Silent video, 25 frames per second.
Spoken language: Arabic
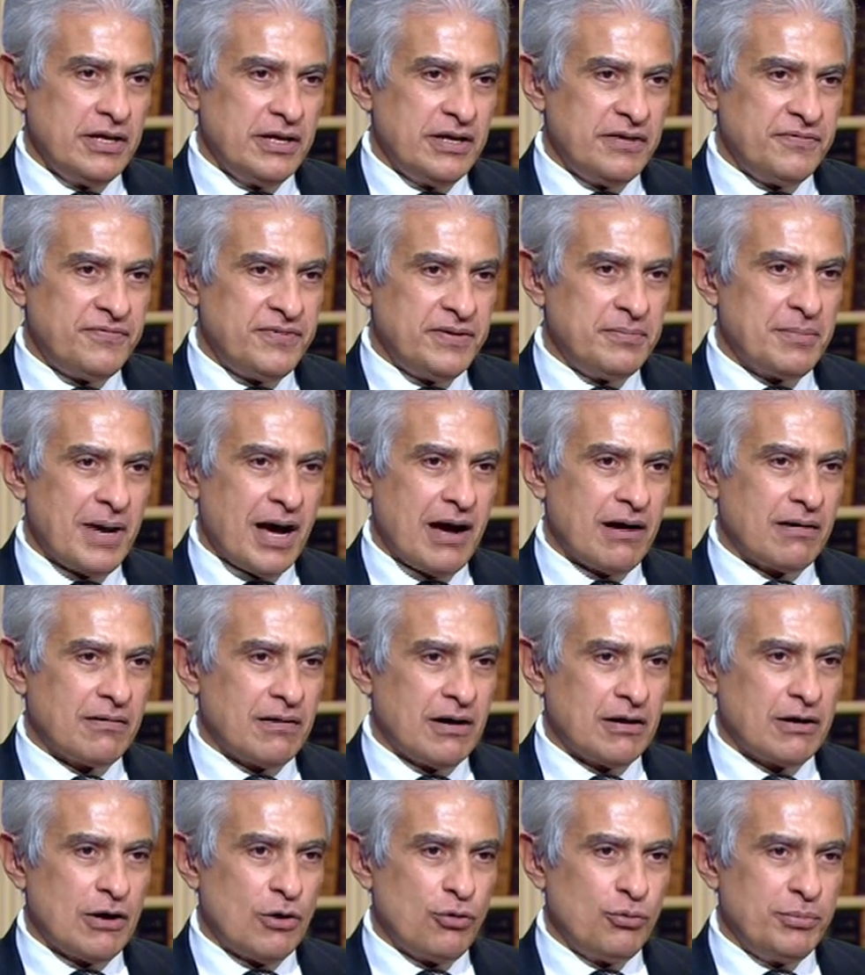فيما
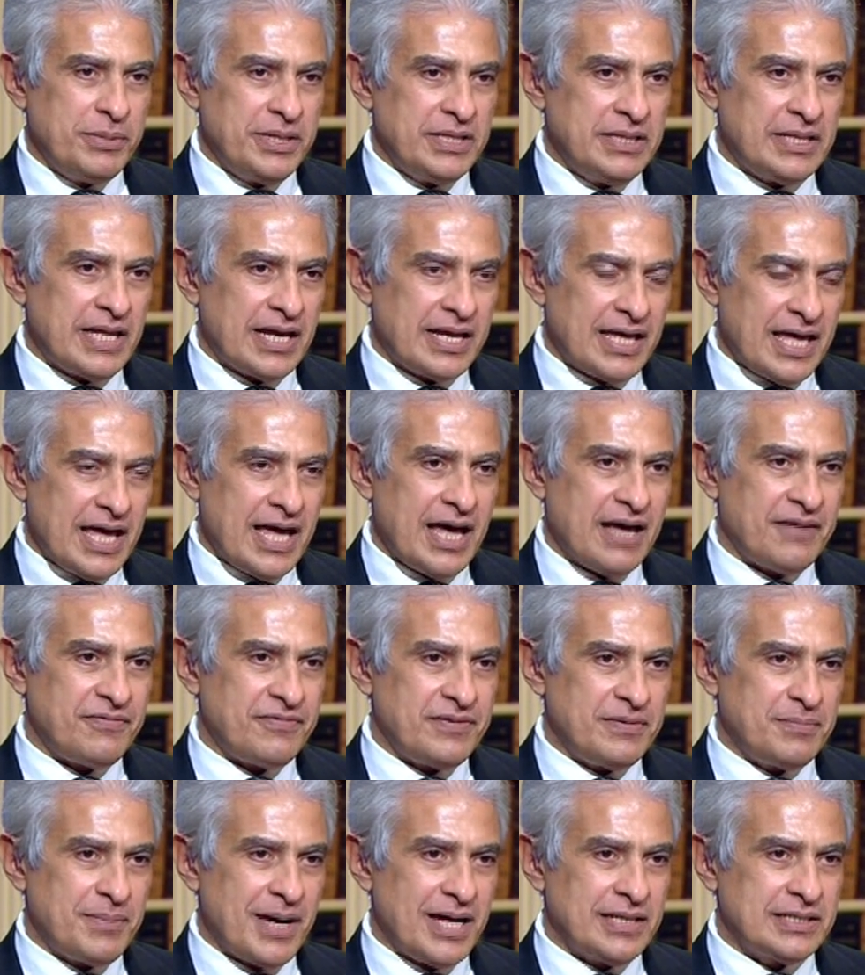حققه من نجاح
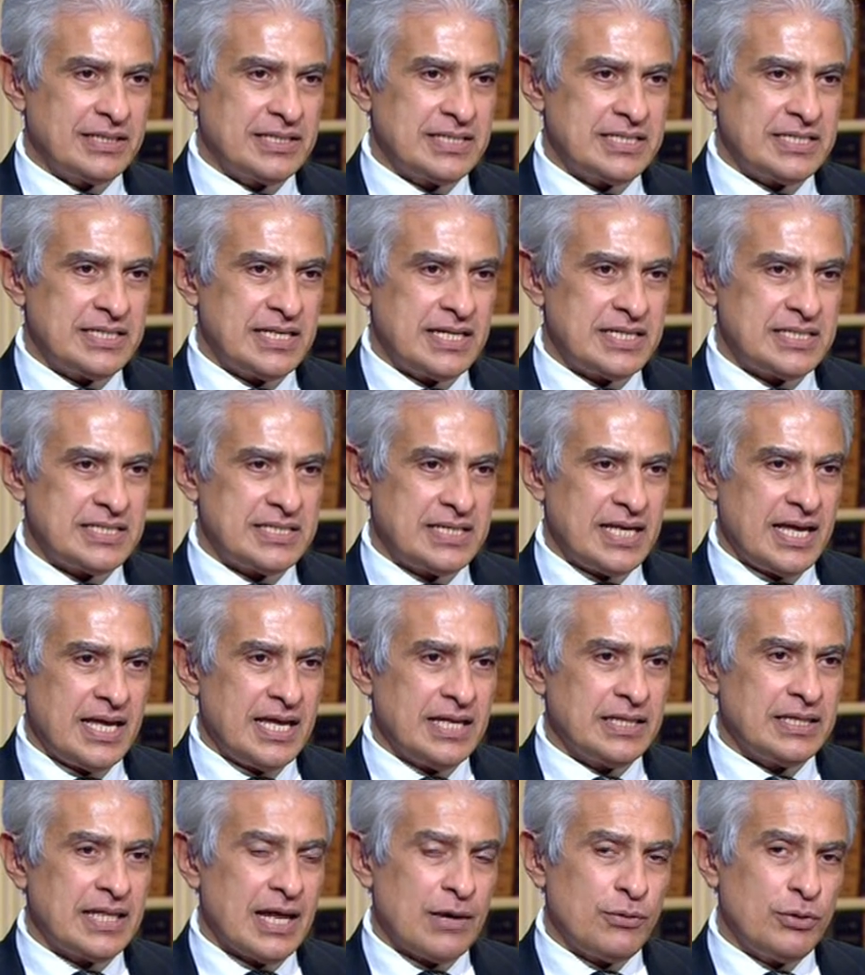في بعض
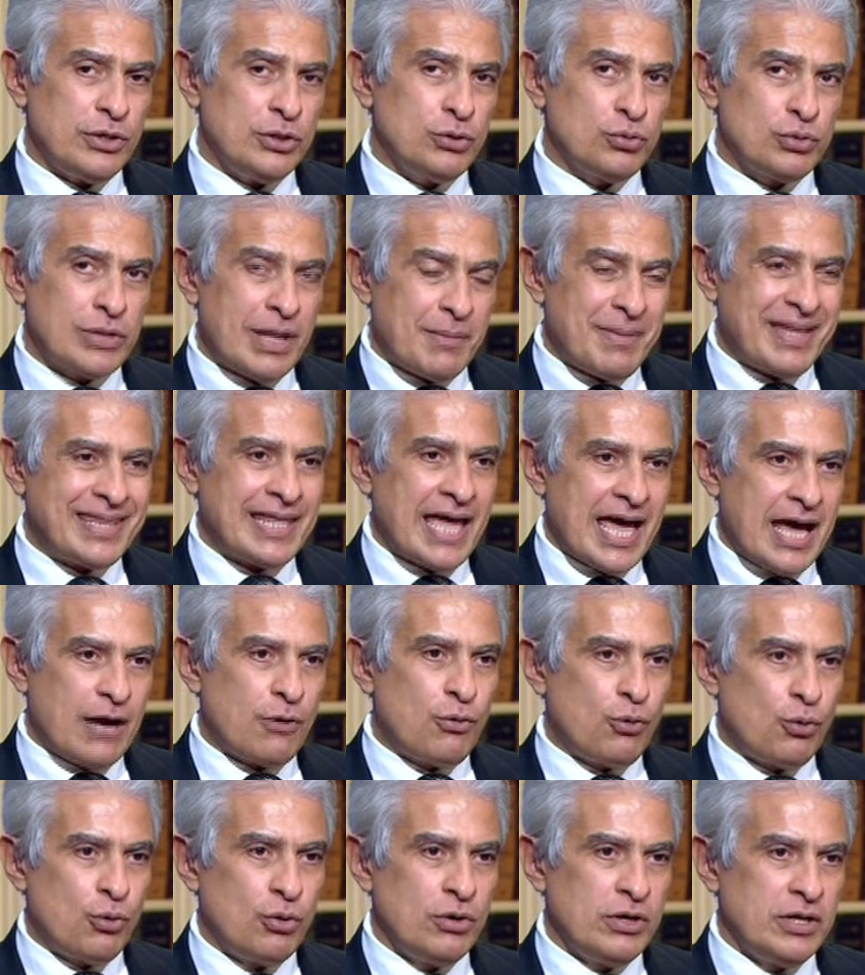السياسات او انه ده
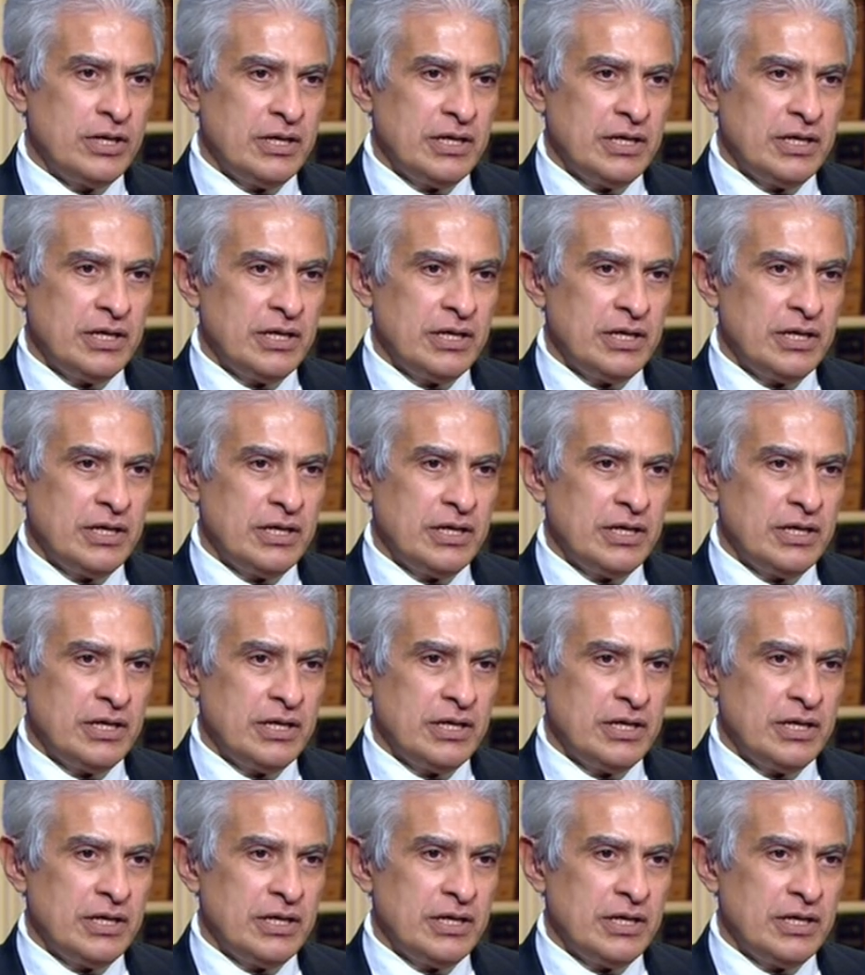منهجه